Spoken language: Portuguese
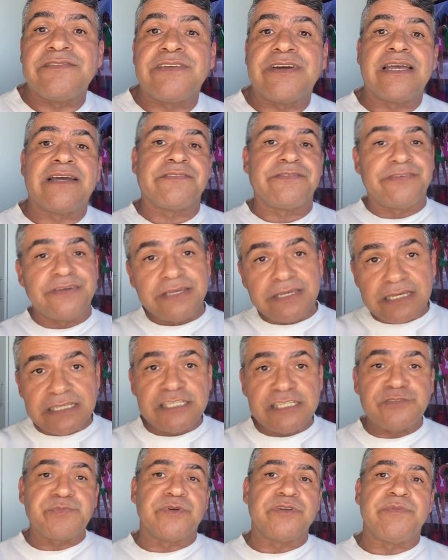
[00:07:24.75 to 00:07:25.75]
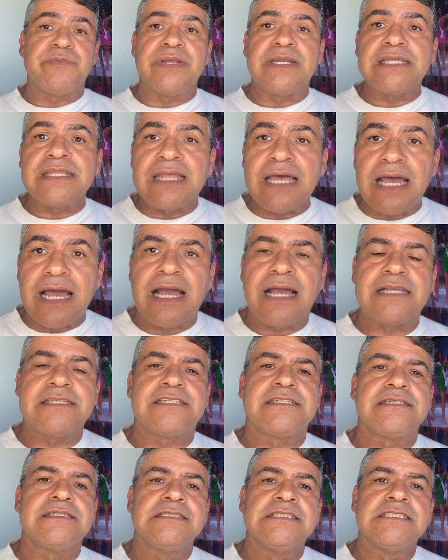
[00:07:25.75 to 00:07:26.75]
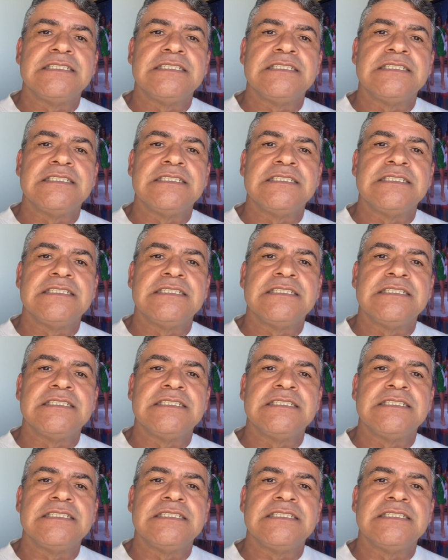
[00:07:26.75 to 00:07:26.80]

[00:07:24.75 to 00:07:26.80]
Vai haver disponibilidade?